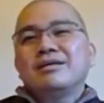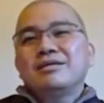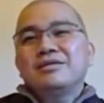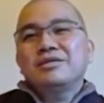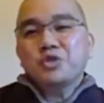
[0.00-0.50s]

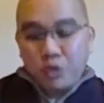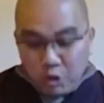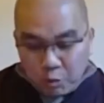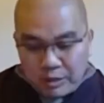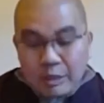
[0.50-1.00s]
所以我
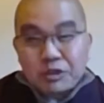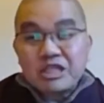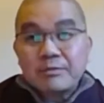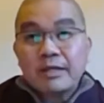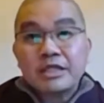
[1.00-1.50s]
们到西
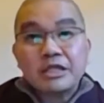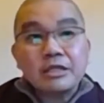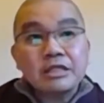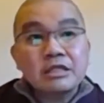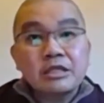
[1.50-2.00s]
方极乐
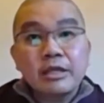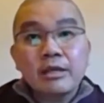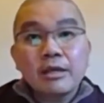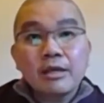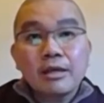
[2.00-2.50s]
世界，
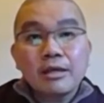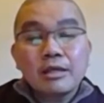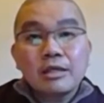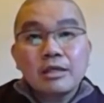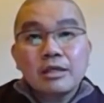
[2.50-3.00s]

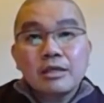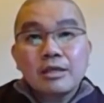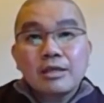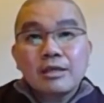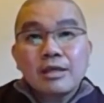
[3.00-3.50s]

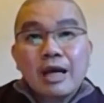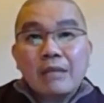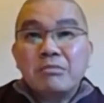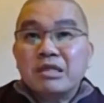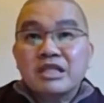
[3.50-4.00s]
还没
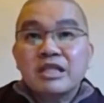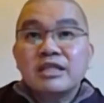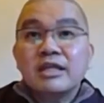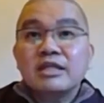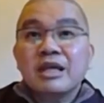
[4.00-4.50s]
明心
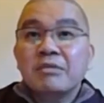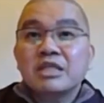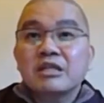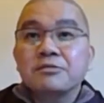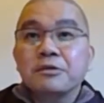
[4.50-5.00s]
见性，还没
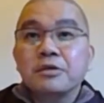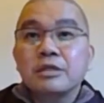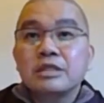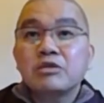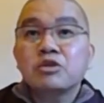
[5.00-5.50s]
成佛，
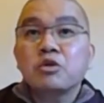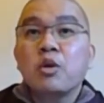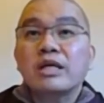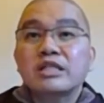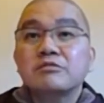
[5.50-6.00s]
叫做
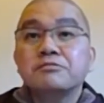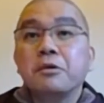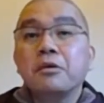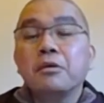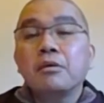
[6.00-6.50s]
化身佛。
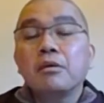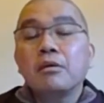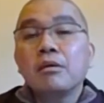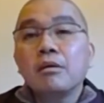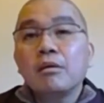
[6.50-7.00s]

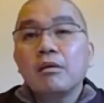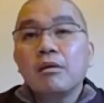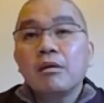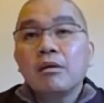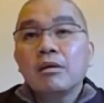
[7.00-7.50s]

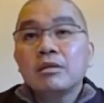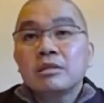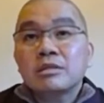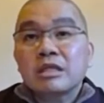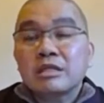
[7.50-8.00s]

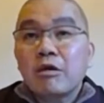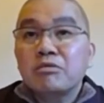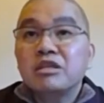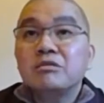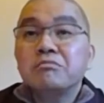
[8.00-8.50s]
等到
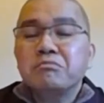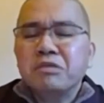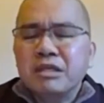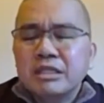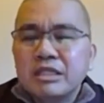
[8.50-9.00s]
你
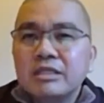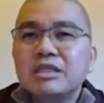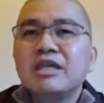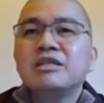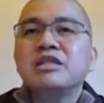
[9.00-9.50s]
明心
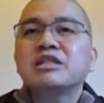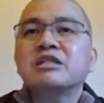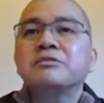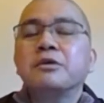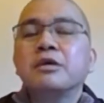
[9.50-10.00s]
见性成
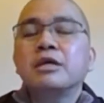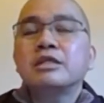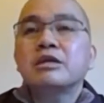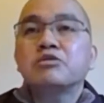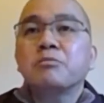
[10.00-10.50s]
佛，
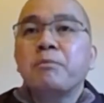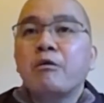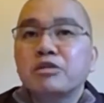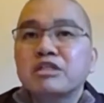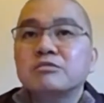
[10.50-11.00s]
叫做报
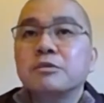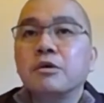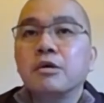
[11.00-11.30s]
身佛。